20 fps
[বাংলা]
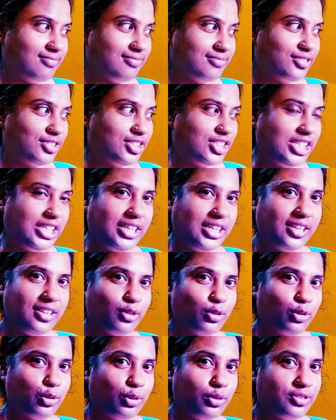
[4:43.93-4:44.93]
চিনি
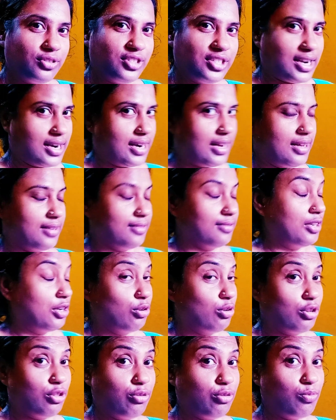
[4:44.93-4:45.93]
দুধ ছাড়া ওটা
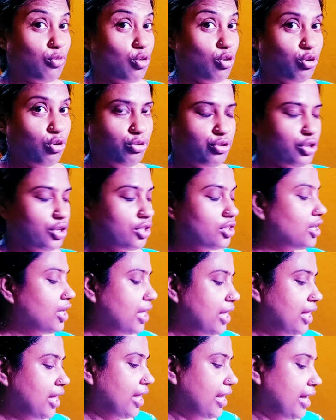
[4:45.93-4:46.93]
তো ঔষধ
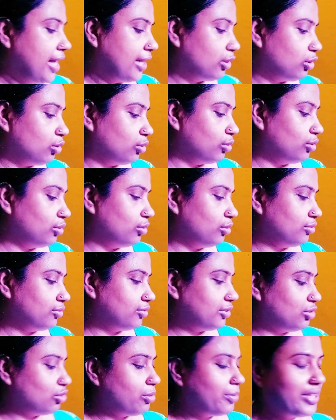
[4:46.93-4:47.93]
তো
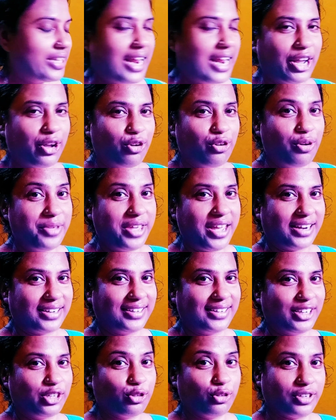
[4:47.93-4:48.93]
তোমাদের আগেও আমি একটা
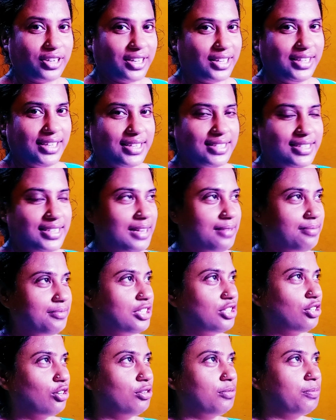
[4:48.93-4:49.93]
টোটকা দিয়েছিলাম যে
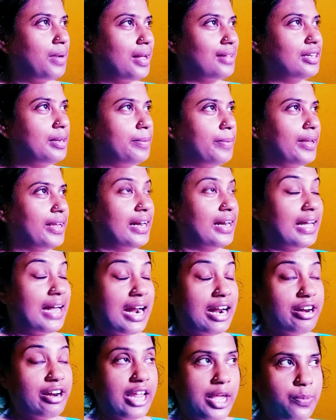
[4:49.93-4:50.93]
যখন পাতলা পায়খানা আর
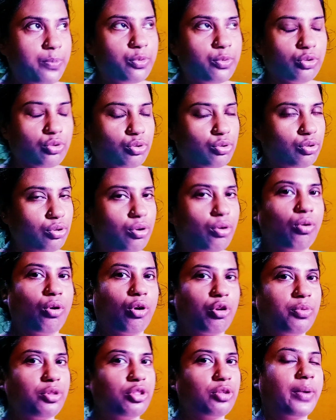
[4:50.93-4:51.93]
এই প্রচণ্ড গরমে
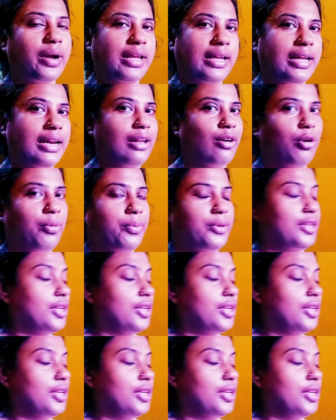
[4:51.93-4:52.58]
তো পায়খানা হবে